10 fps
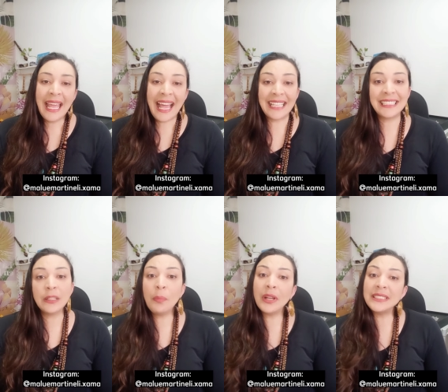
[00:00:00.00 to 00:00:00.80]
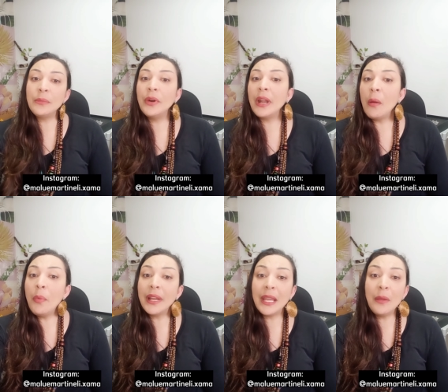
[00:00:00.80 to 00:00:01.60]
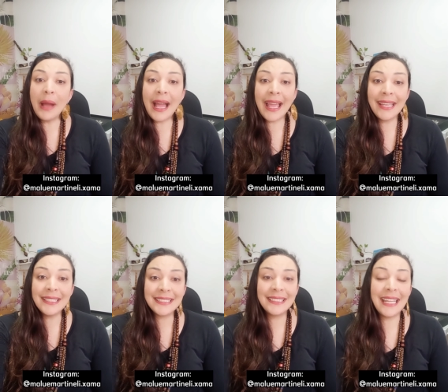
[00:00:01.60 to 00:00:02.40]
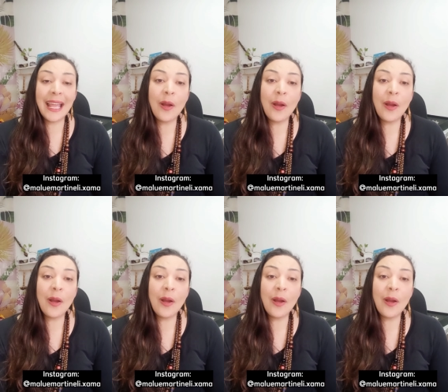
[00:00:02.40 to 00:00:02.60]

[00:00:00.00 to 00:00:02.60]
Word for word: Às vezes eu posso demorar um pouquinho mais, né?